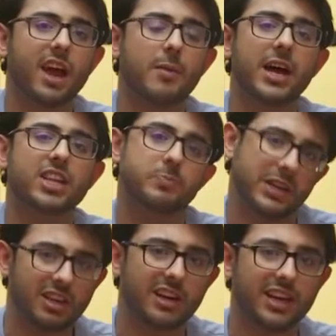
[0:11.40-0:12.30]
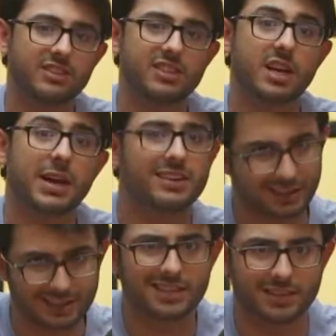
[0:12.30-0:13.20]
मिलते हैं हमारे स्पेशल गेस्ट सिग्मा
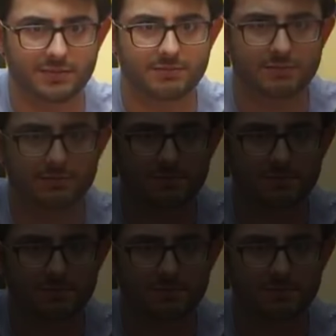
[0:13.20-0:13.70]
टट्टे से